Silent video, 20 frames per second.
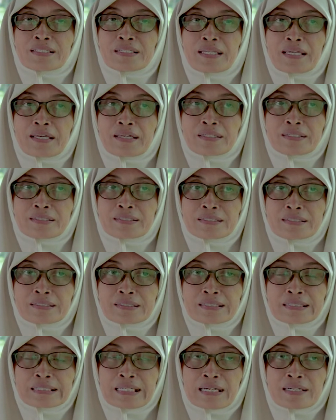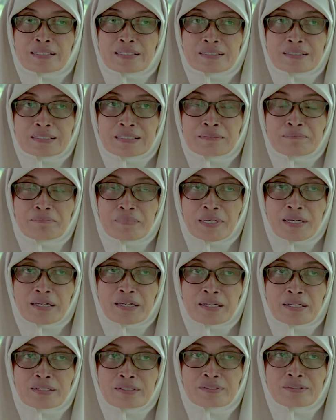Nah, yang
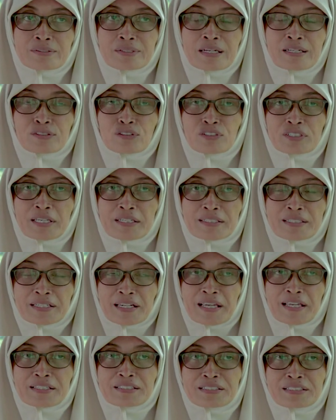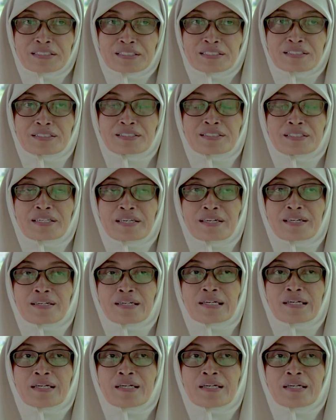kelima atau yang terakhir ya